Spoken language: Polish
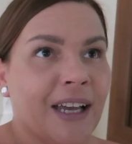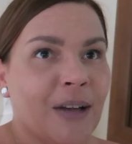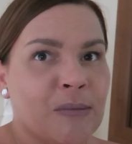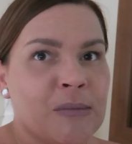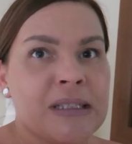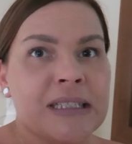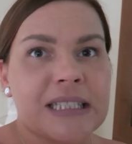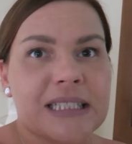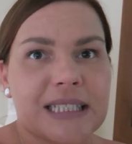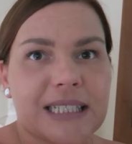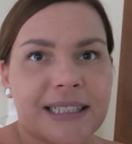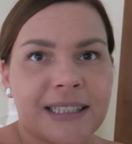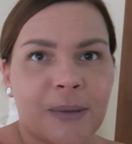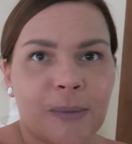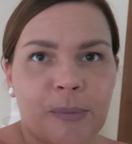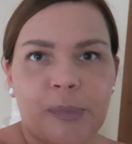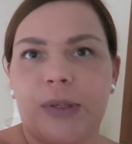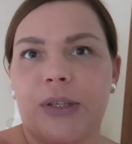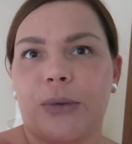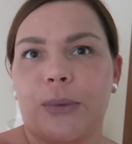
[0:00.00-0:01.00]
W międzyczasie
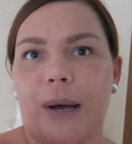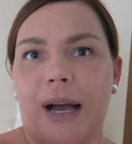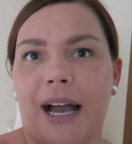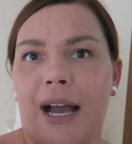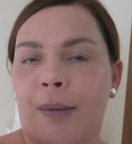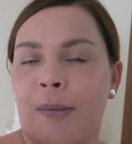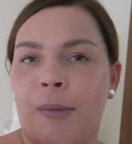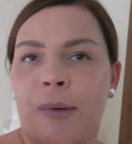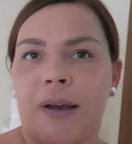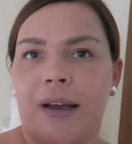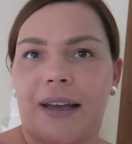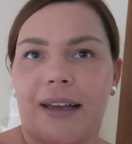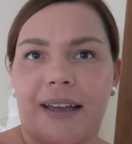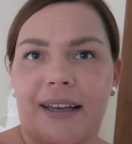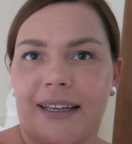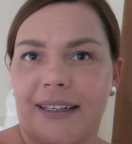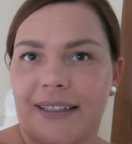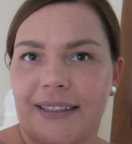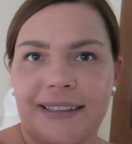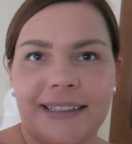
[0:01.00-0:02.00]
piłam,
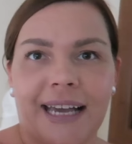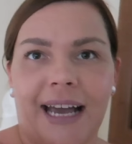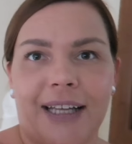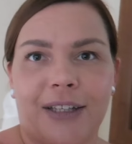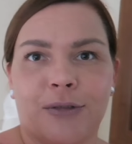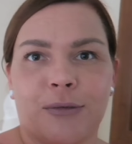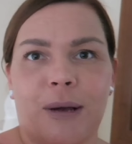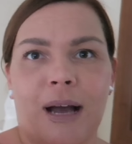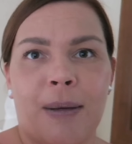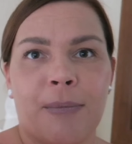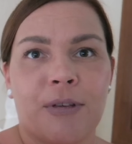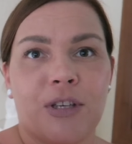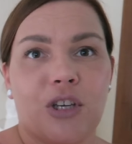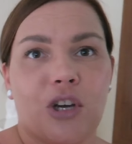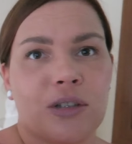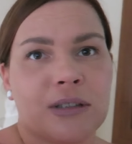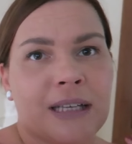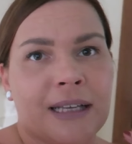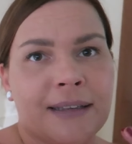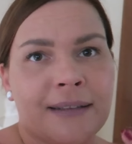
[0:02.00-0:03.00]
e, jadłam i
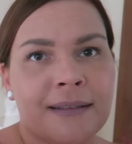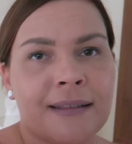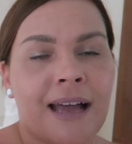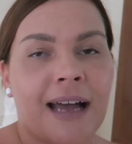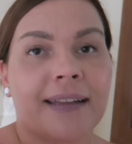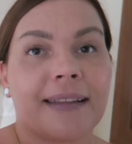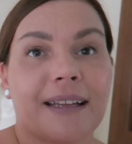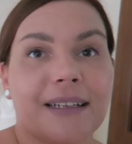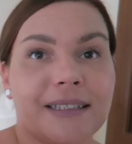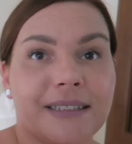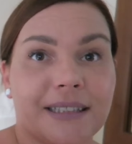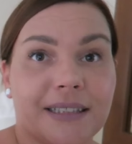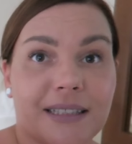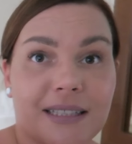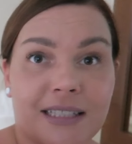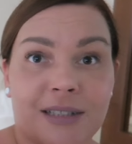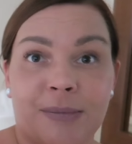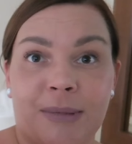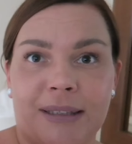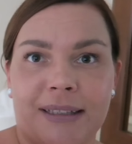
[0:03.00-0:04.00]
ona nadal się
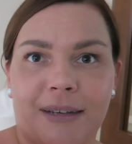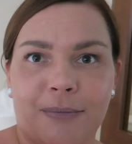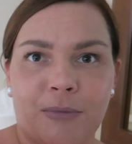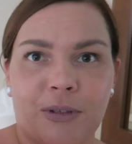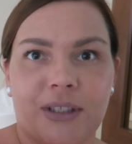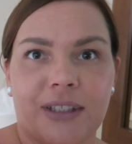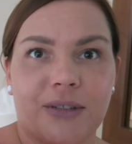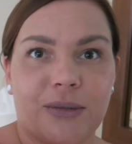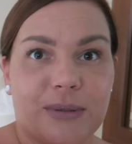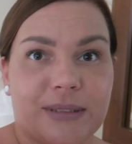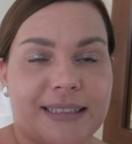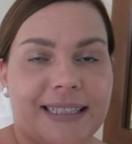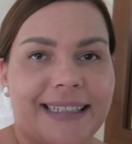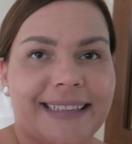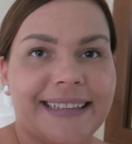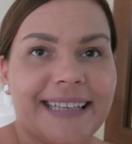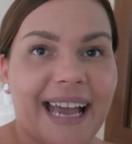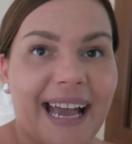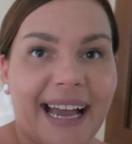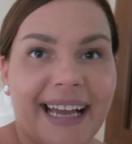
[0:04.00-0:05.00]
trzyma na moich
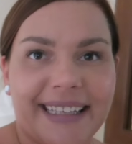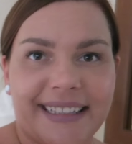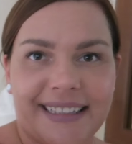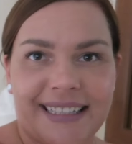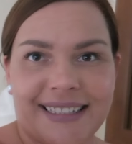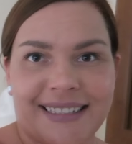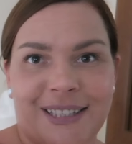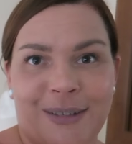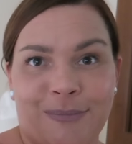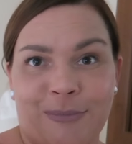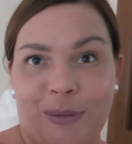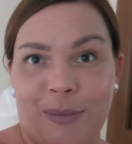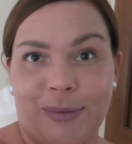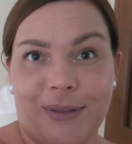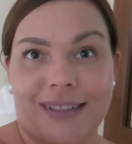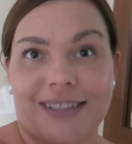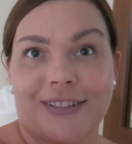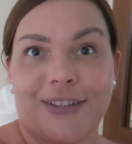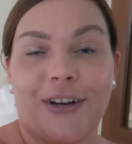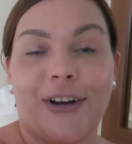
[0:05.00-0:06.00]
ustach. Ja jestem po
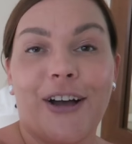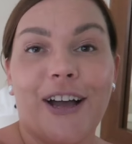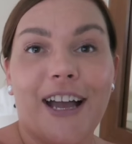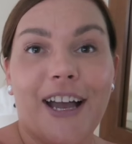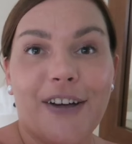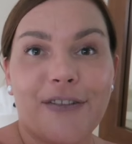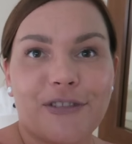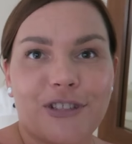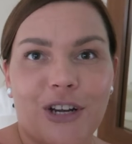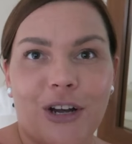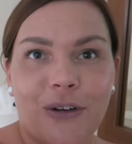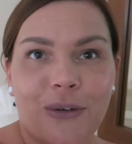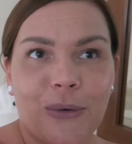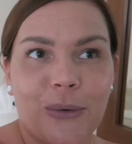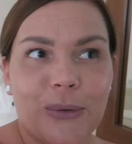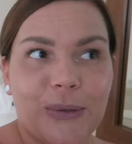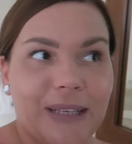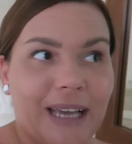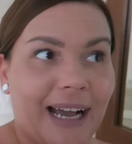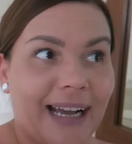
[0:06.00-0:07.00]
prostu w
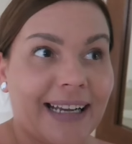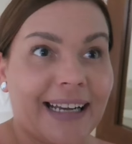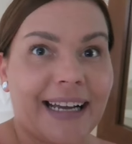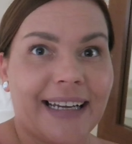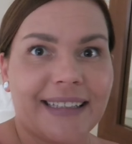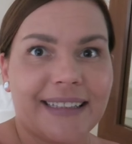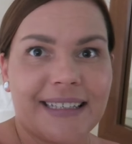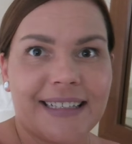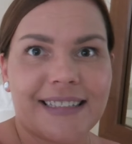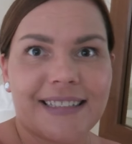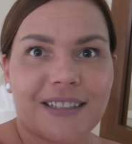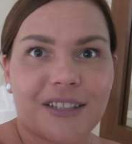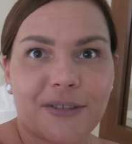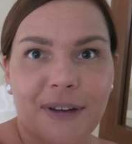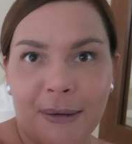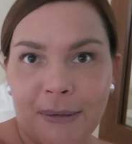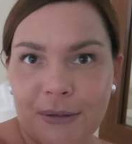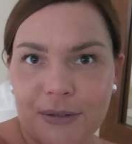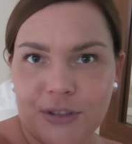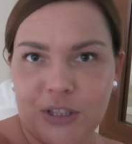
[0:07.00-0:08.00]
szoku, jaka jest
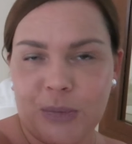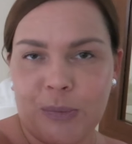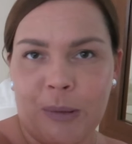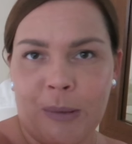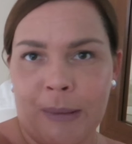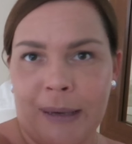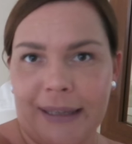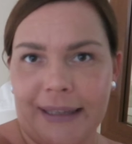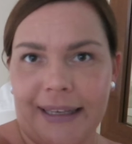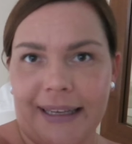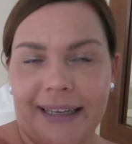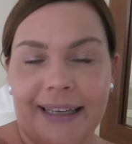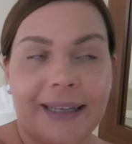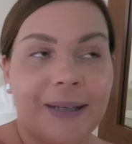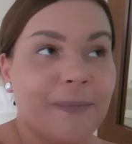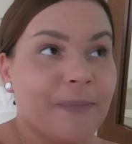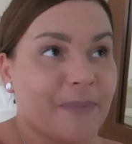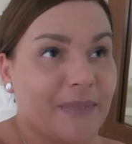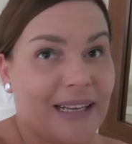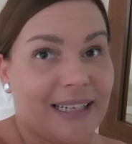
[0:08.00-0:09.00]
trwałość tych pomadek.
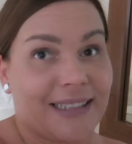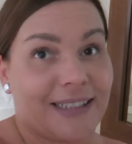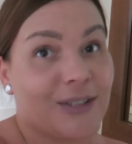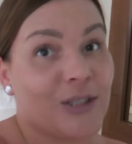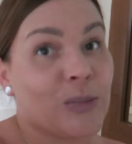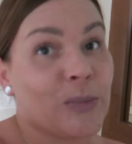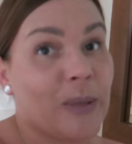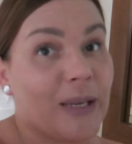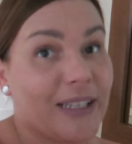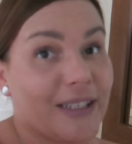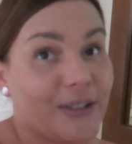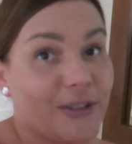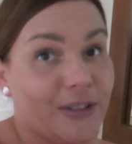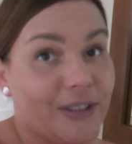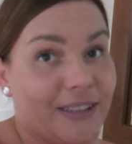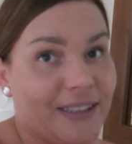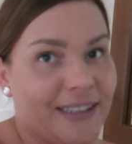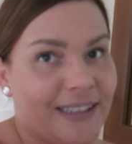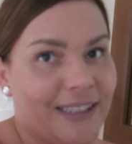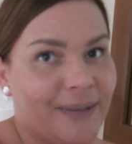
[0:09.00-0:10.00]
Także super.
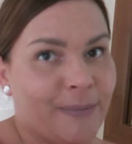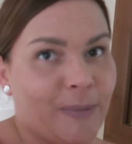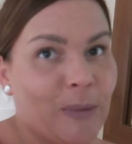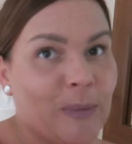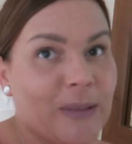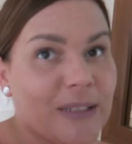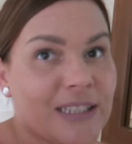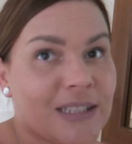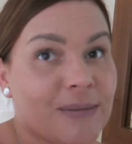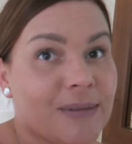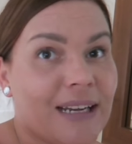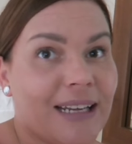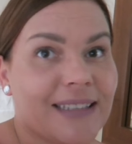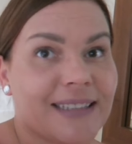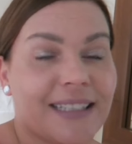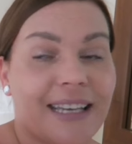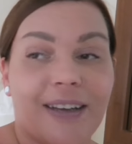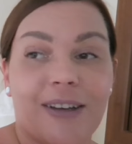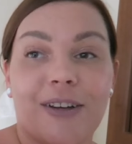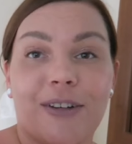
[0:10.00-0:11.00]
E, po pierwszym
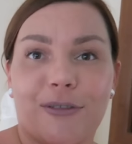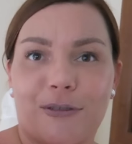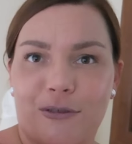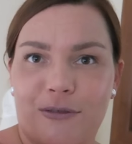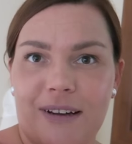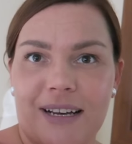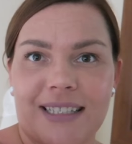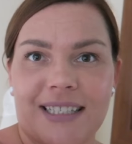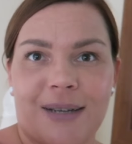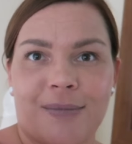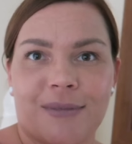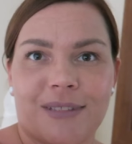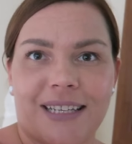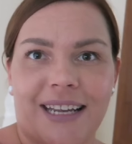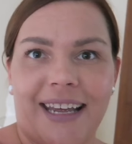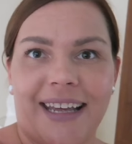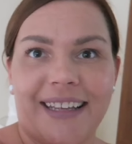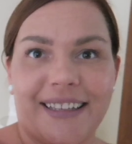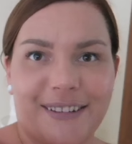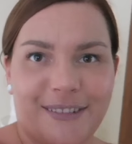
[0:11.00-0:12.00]
razie uważam,
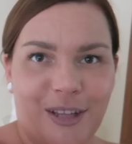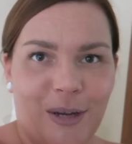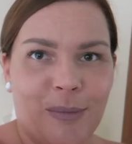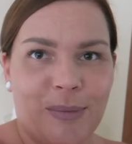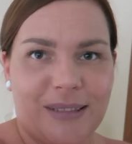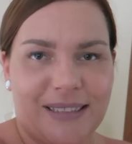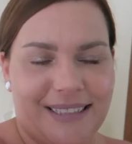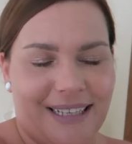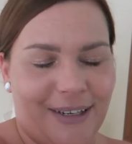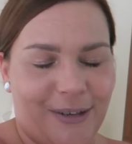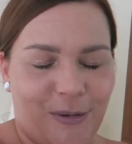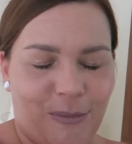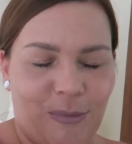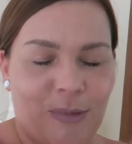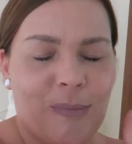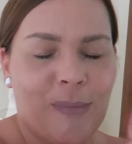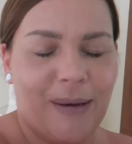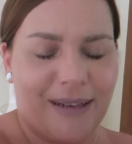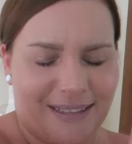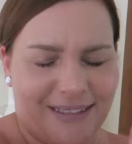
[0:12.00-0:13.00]
że dobry zakup.
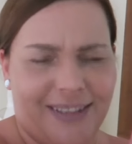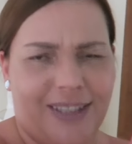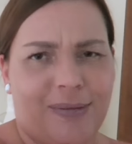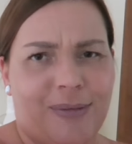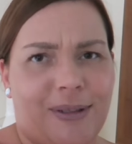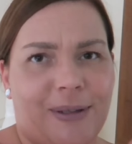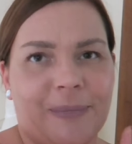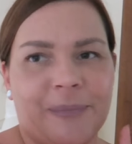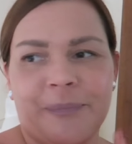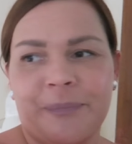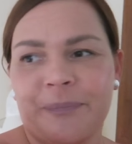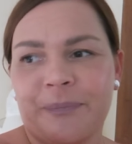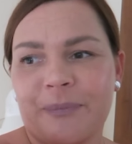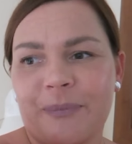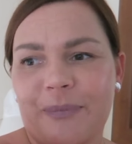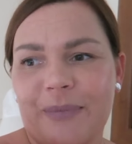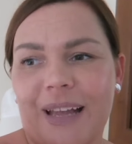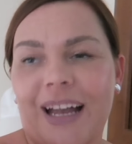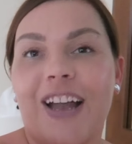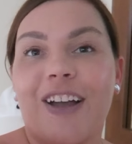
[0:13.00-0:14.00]
Bardzo dobry. Wielkie
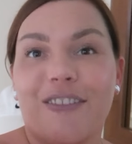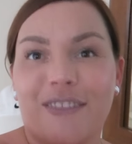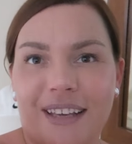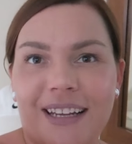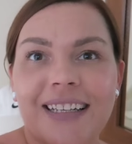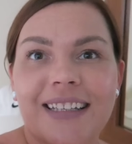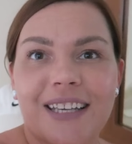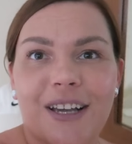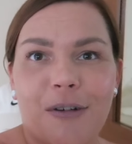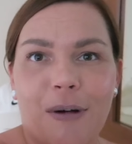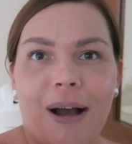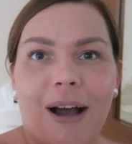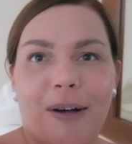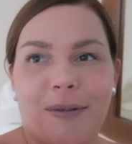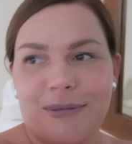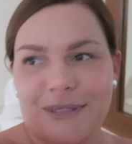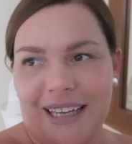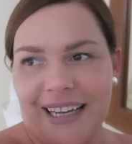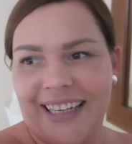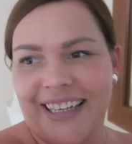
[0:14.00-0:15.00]
wow. Wielkie wow,
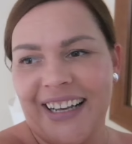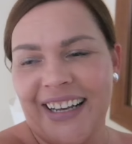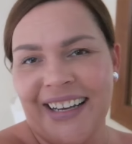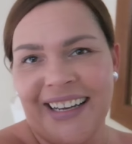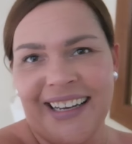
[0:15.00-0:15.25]
tak.